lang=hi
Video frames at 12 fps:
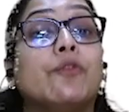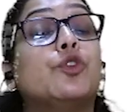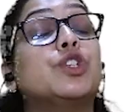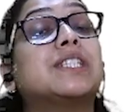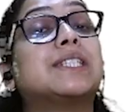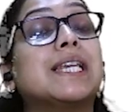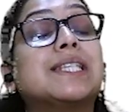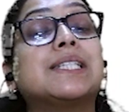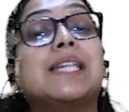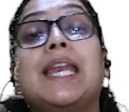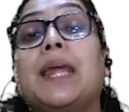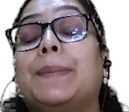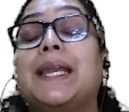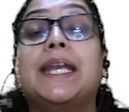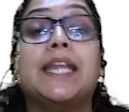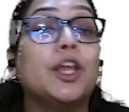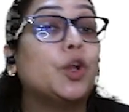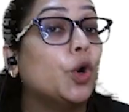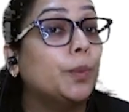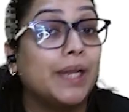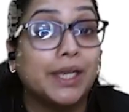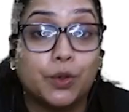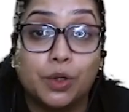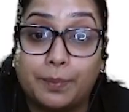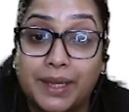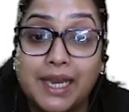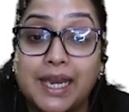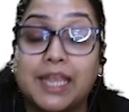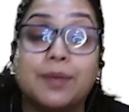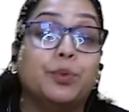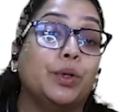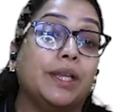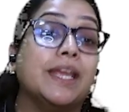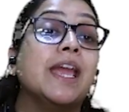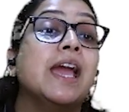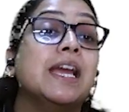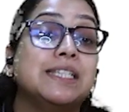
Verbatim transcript: वो सस्टेनेबिलिटी को बिल्कुल भी नहीं भूली